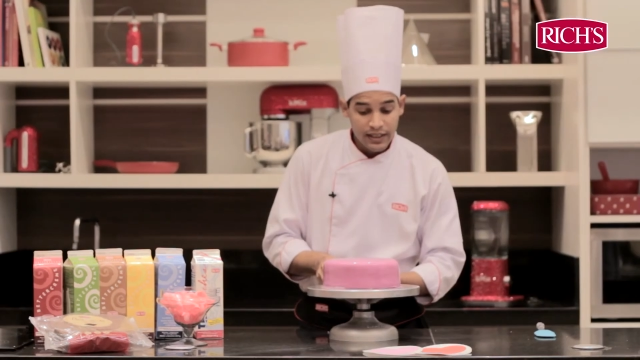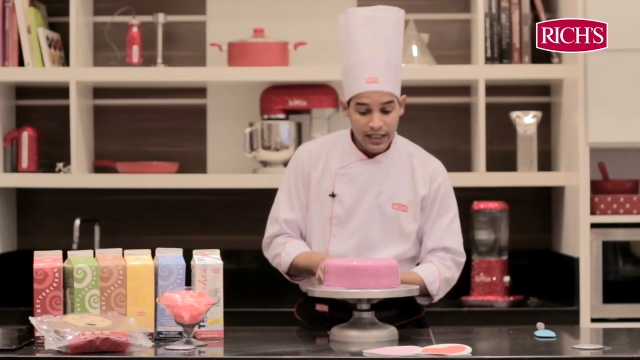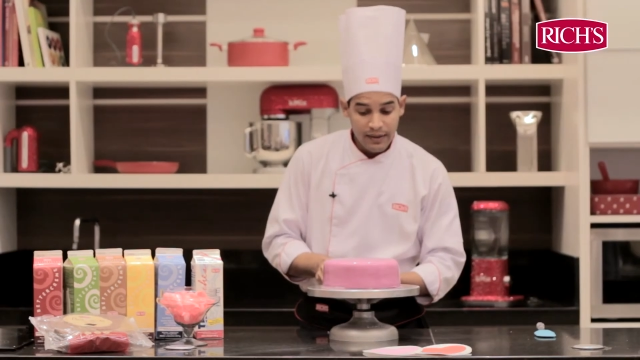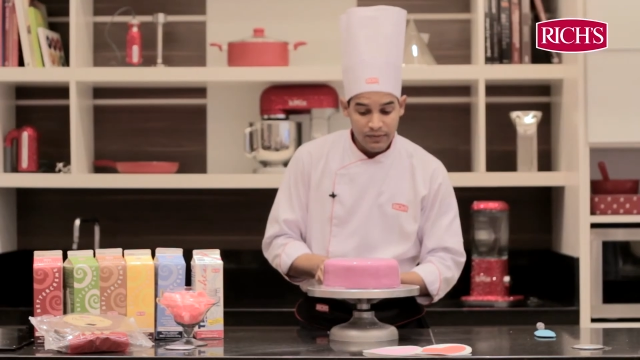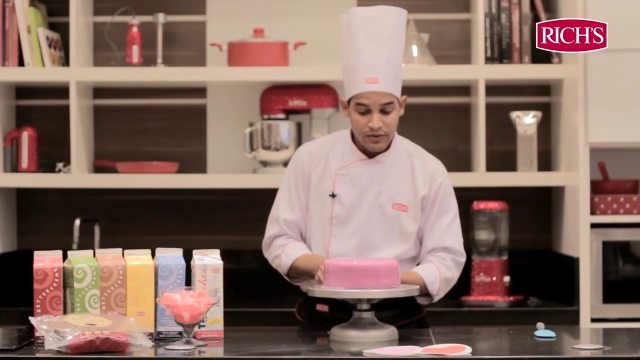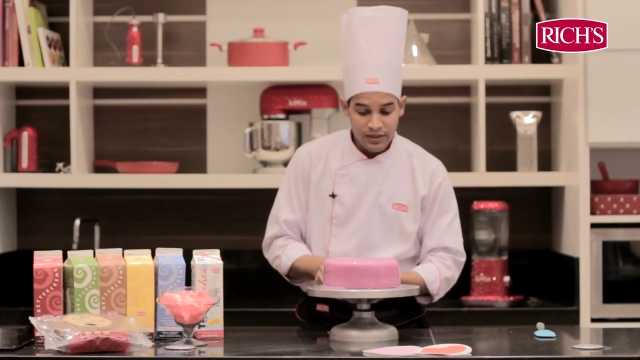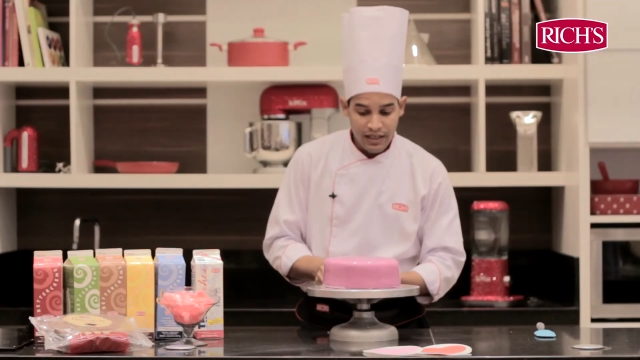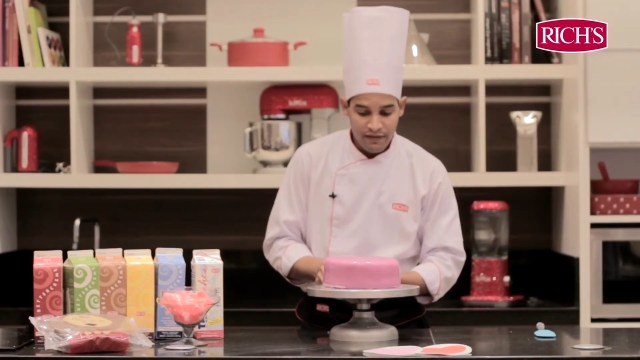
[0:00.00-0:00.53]

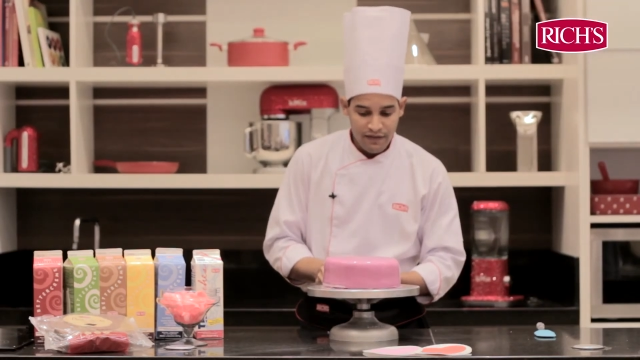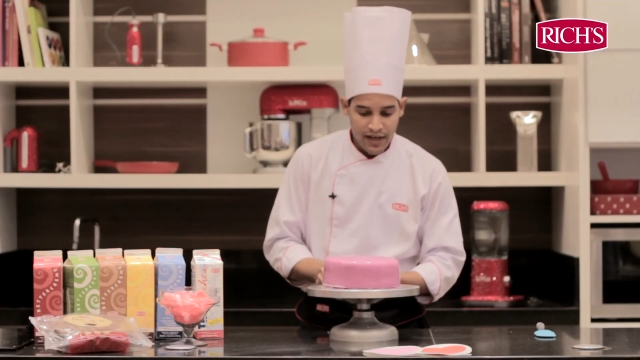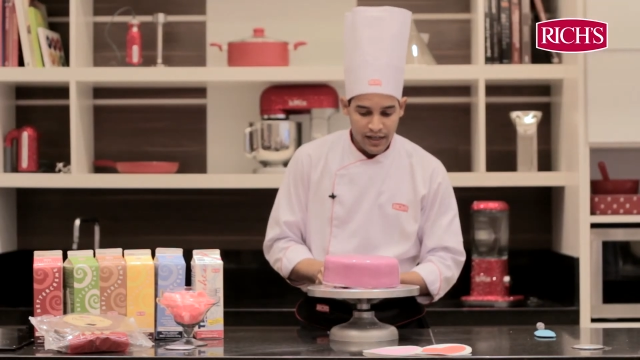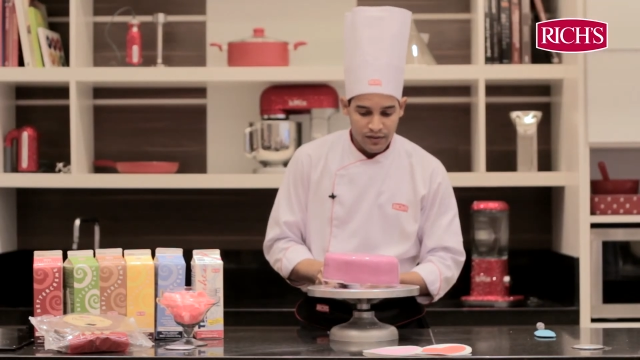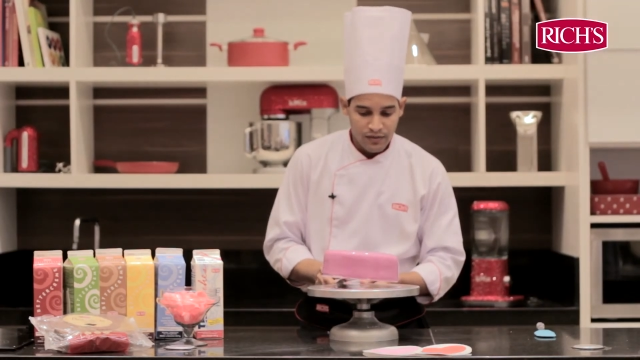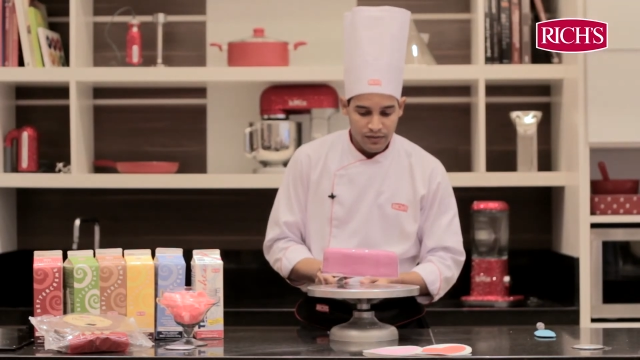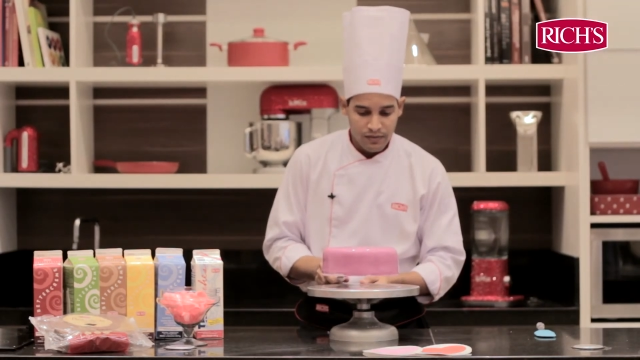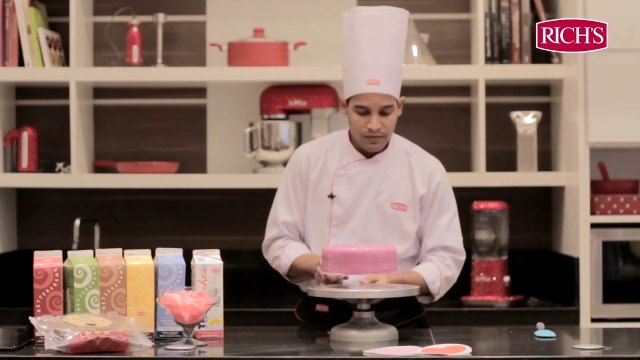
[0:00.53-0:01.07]
iremos
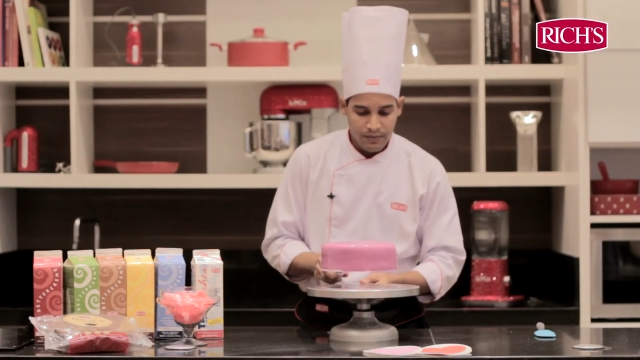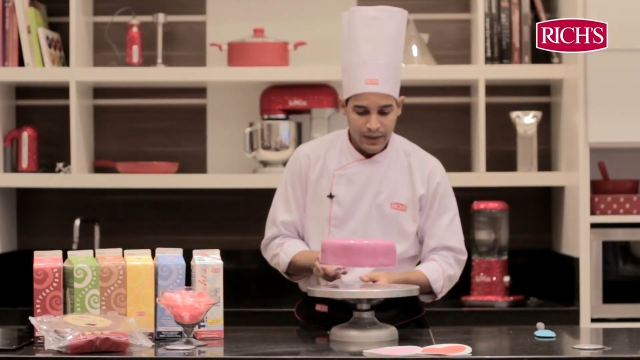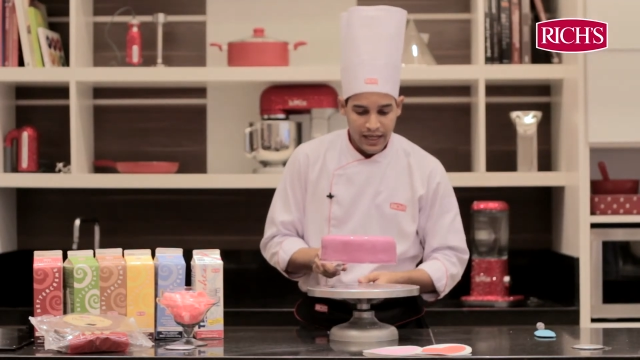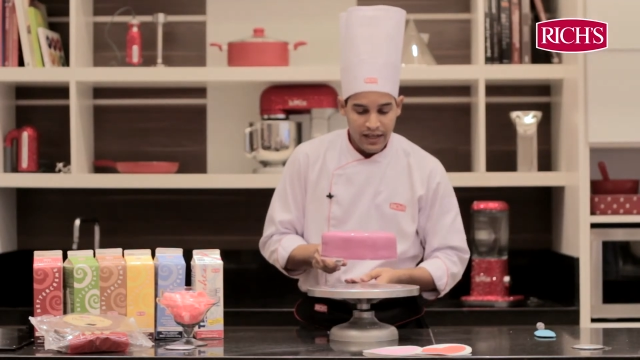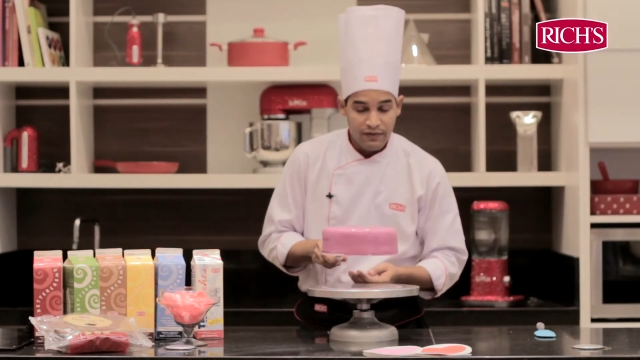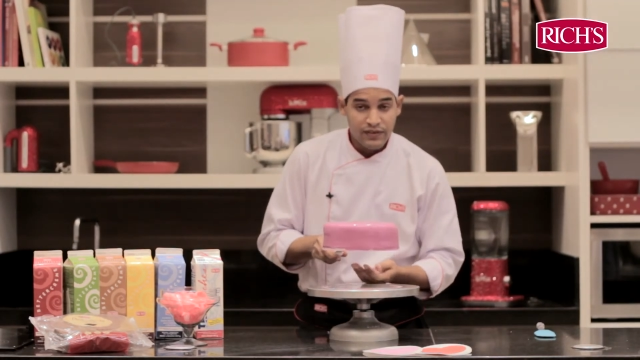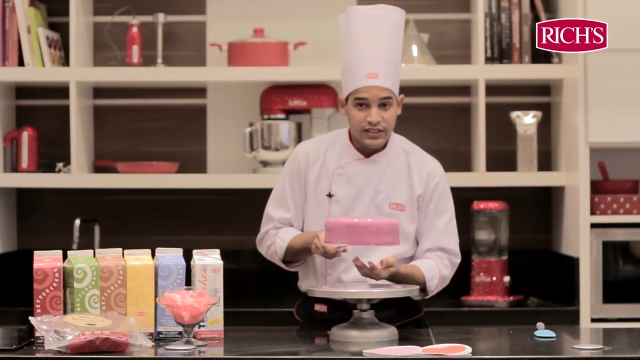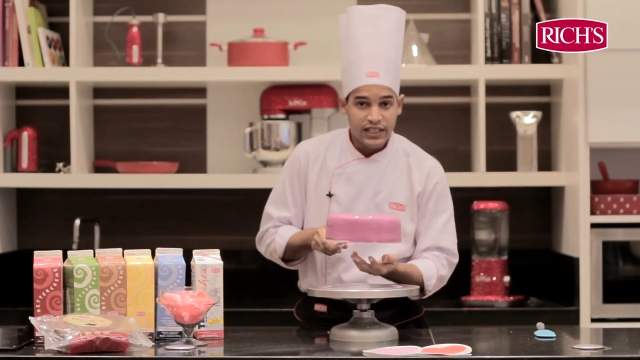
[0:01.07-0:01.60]
levá-lo para
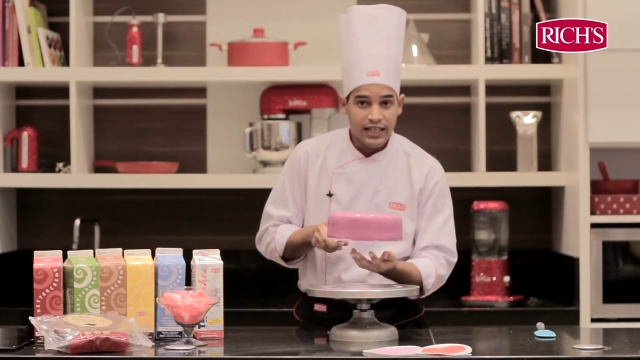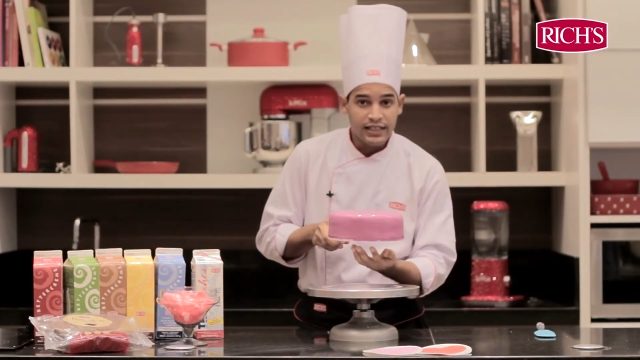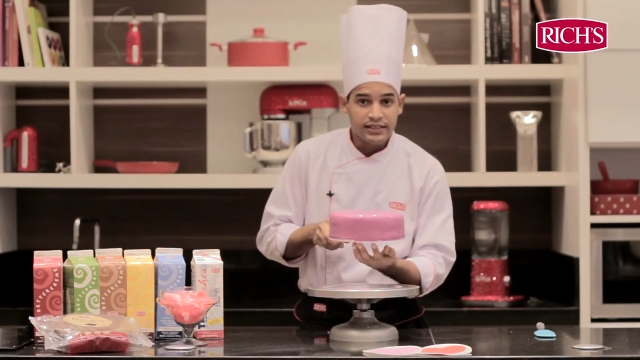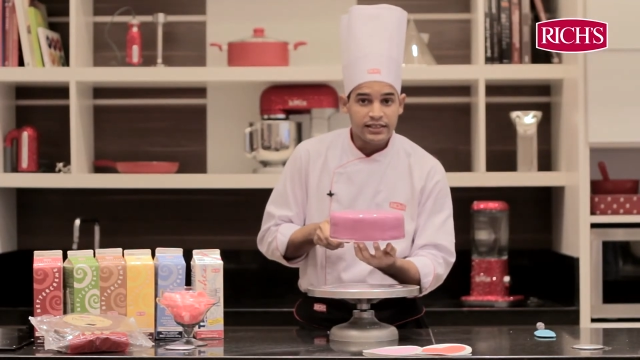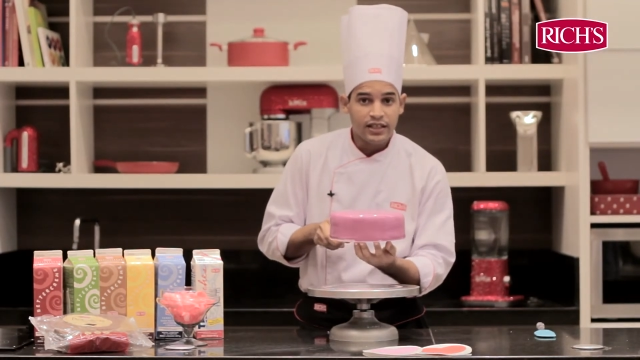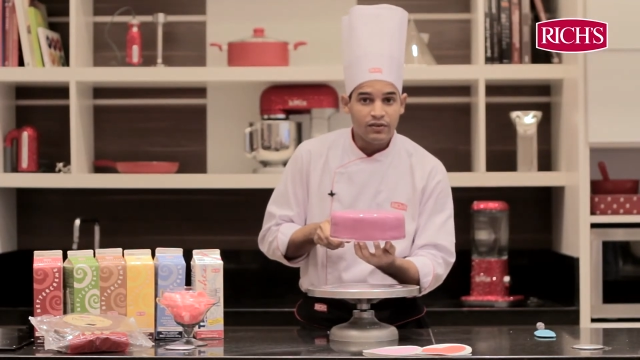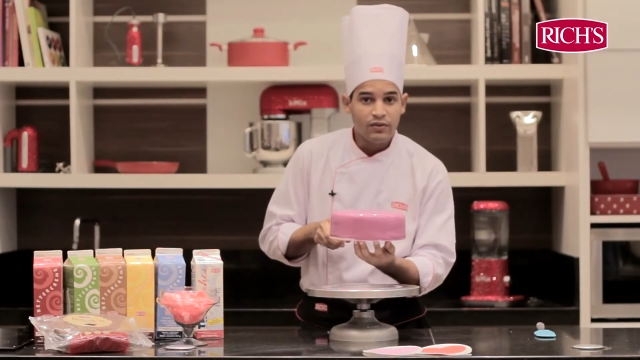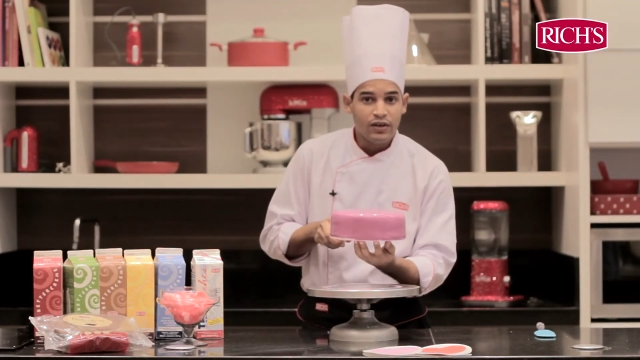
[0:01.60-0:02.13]

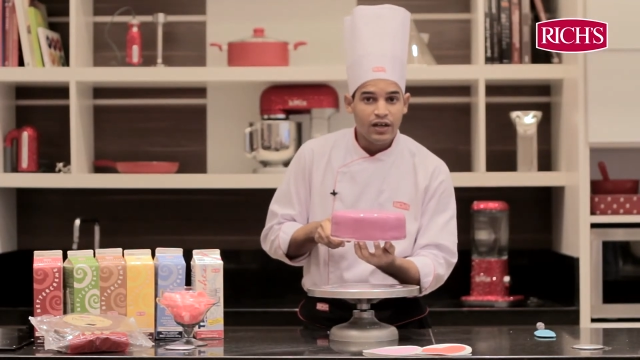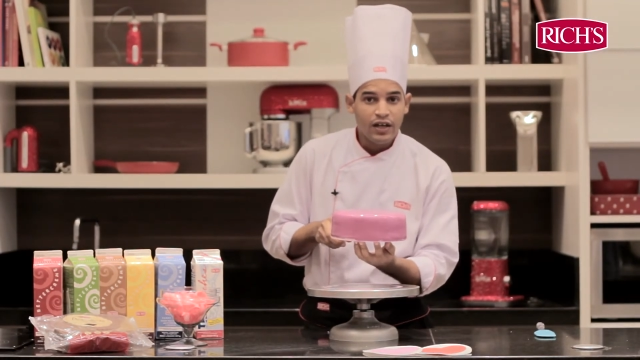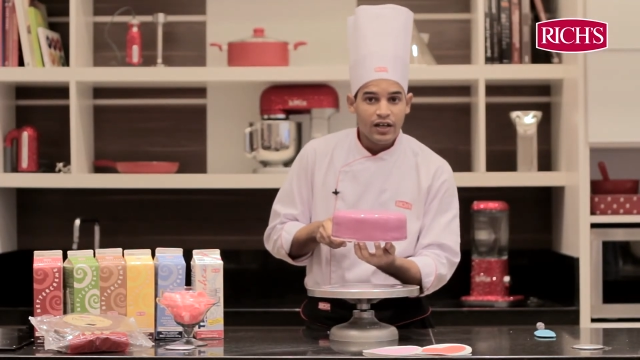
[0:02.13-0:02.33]
refrigeração